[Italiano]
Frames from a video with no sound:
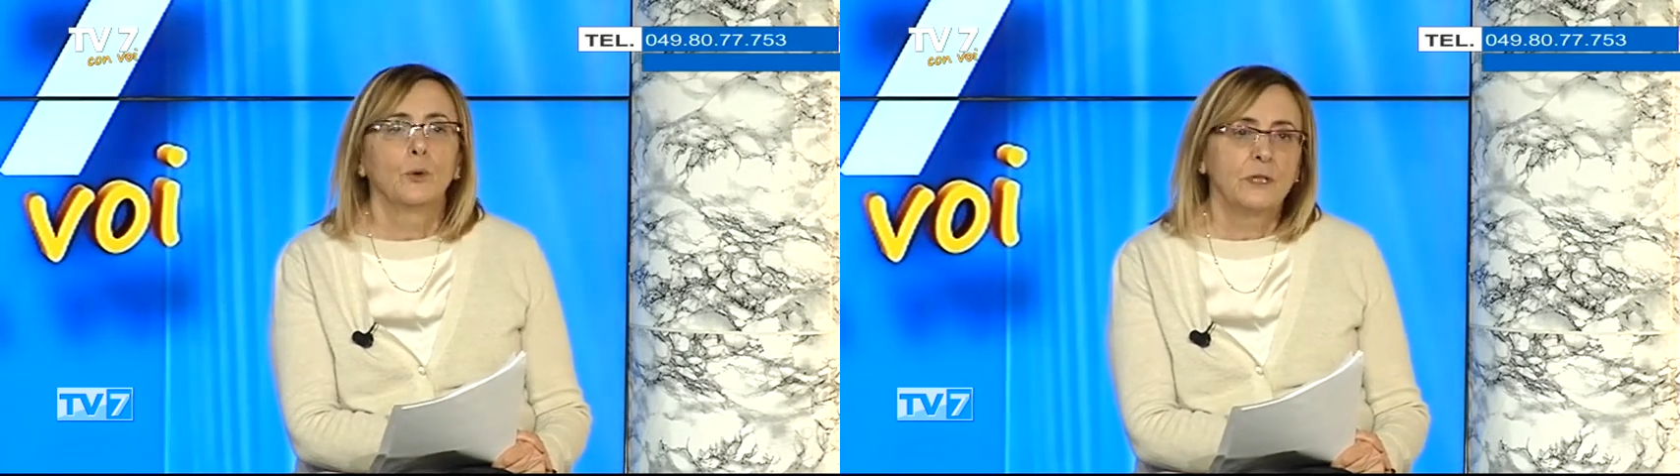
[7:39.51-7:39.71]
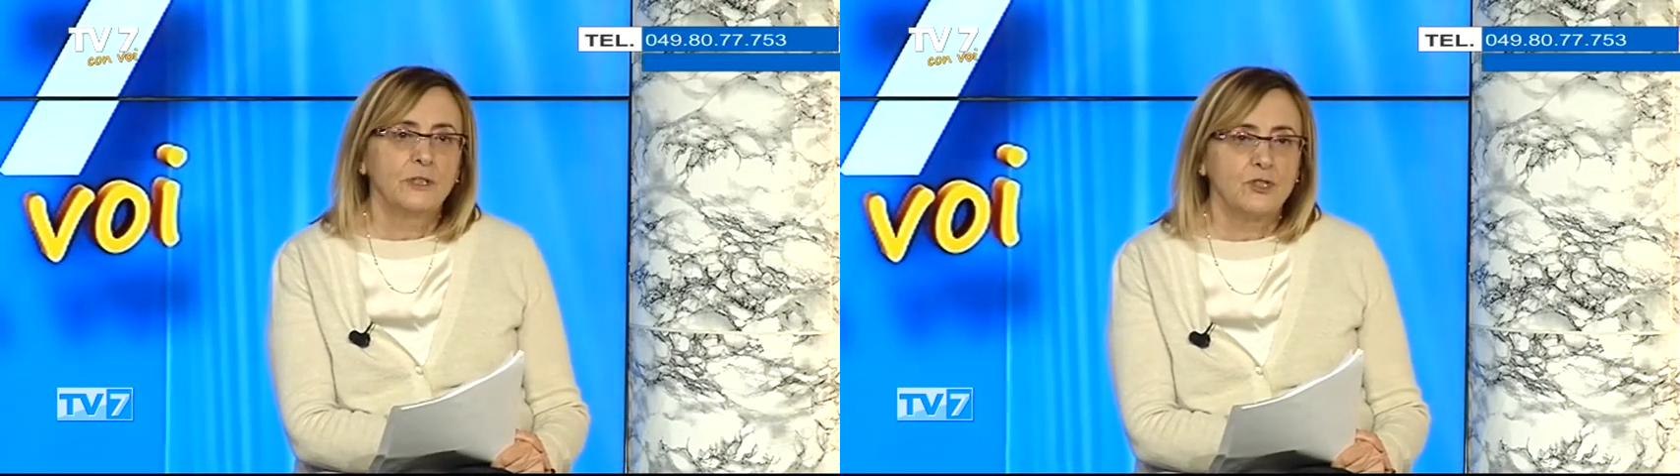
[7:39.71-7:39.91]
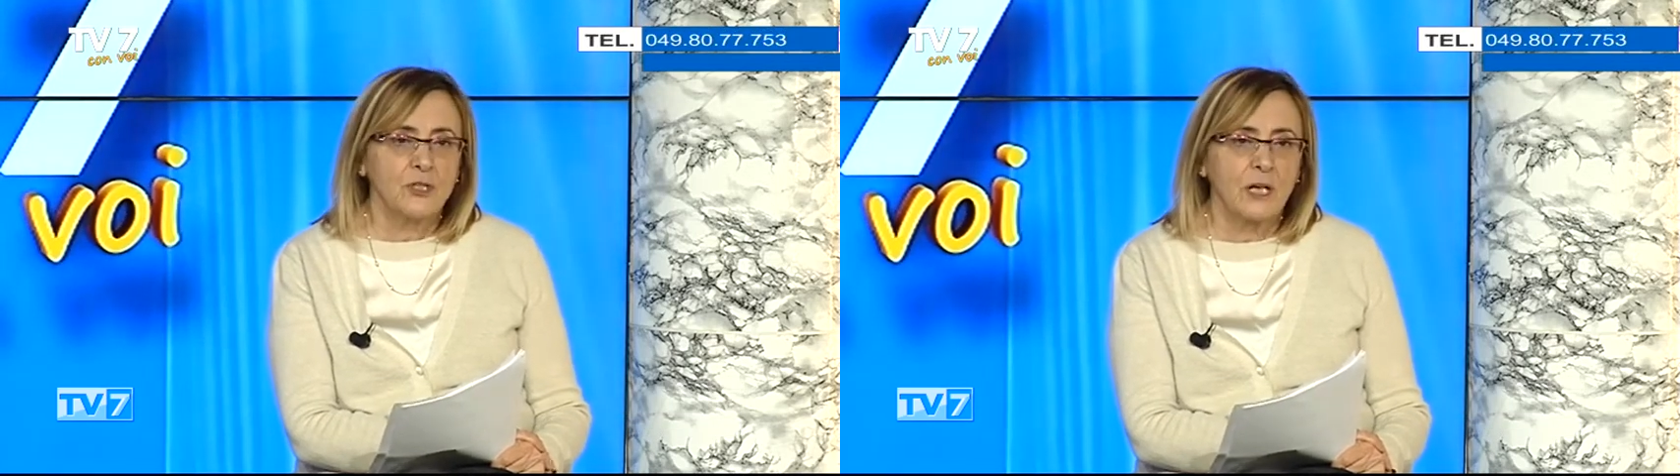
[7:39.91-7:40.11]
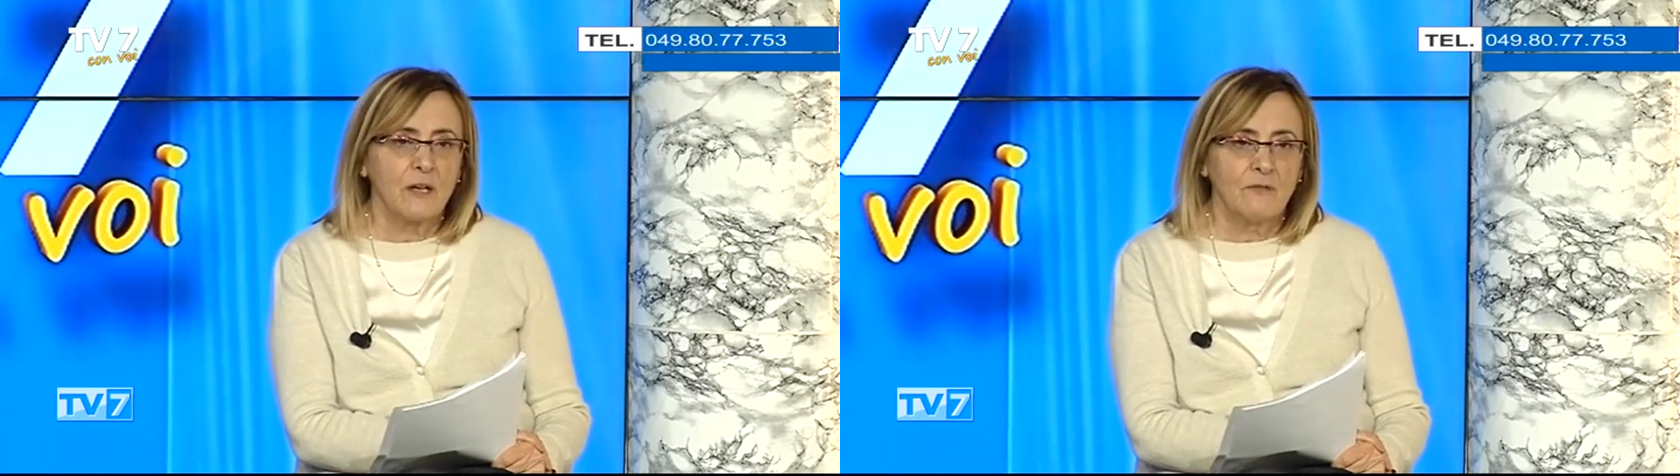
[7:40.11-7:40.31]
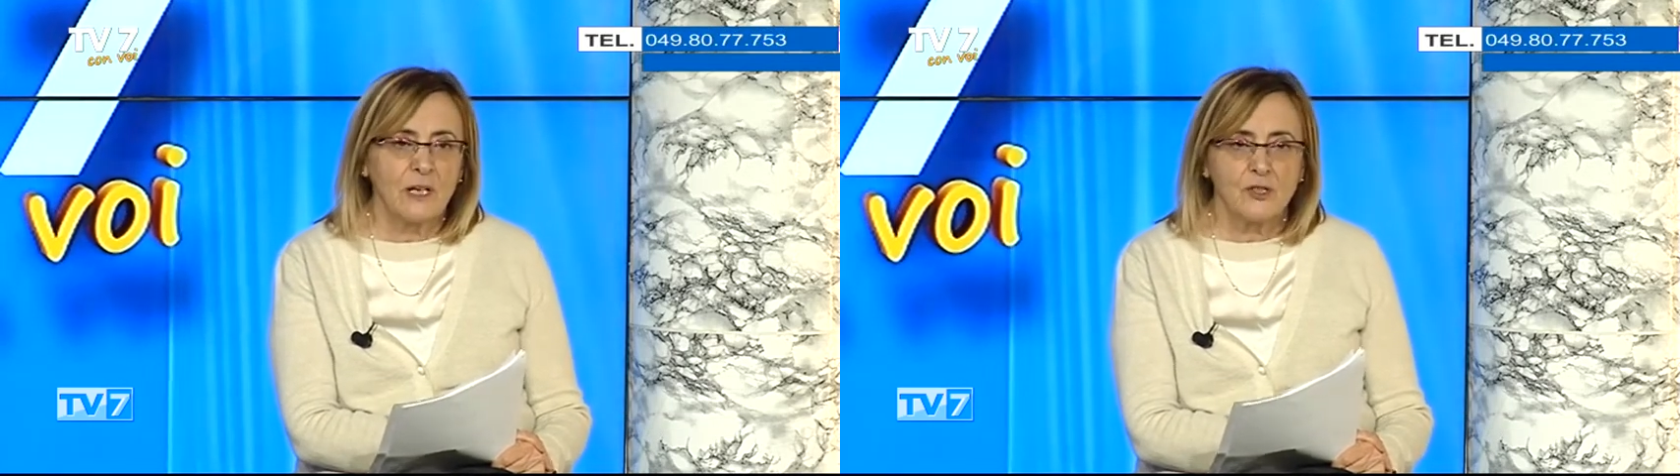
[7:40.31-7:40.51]
politici
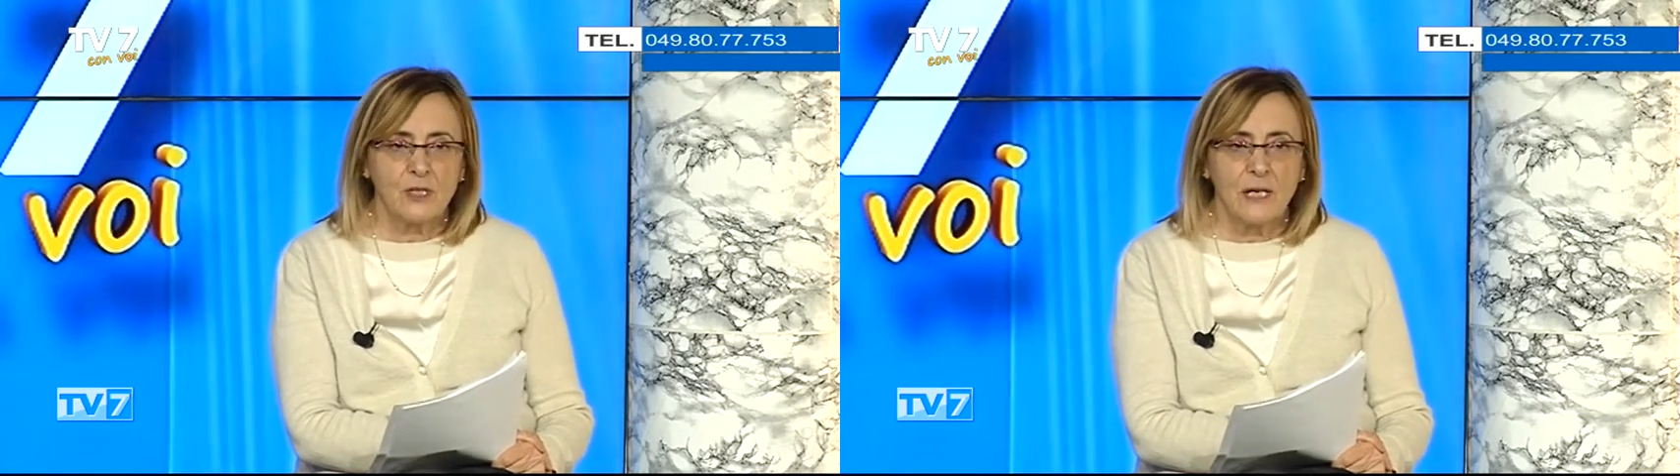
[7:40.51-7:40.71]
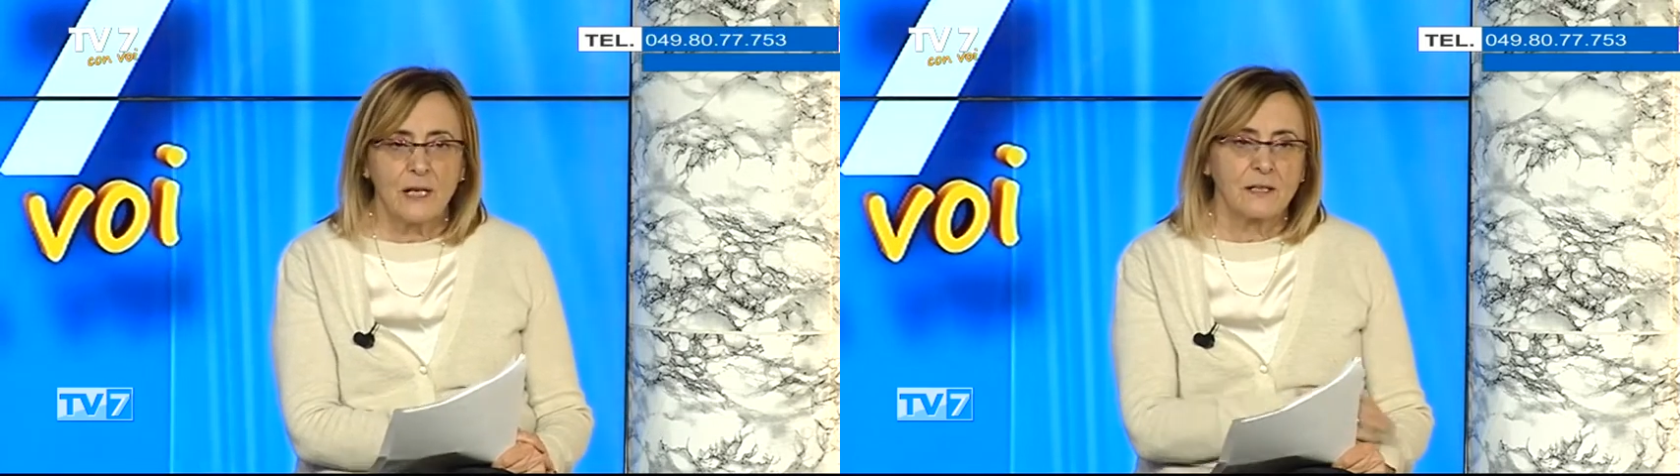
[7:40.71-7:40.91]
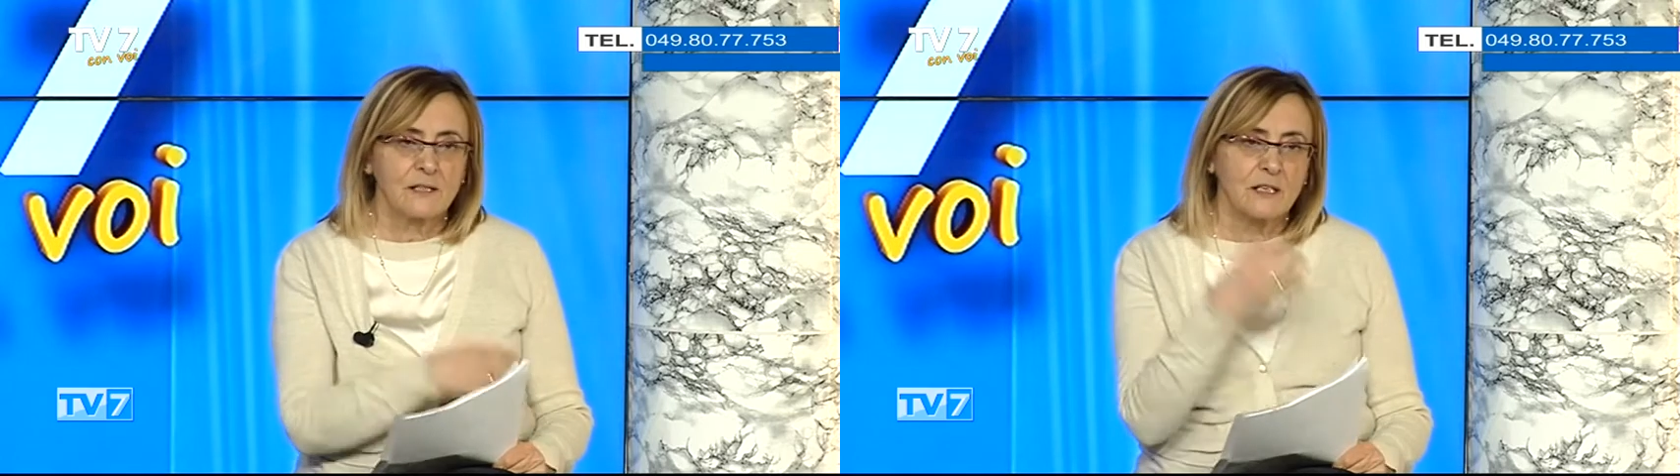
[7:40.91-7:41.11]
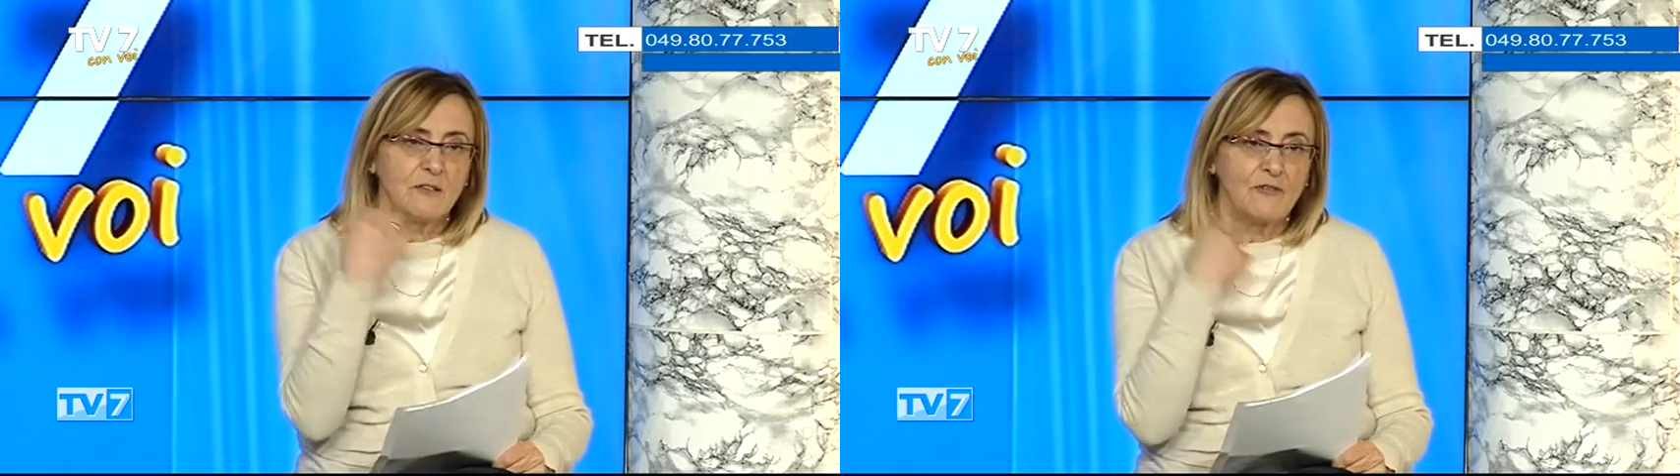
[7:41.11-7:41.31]
che invece si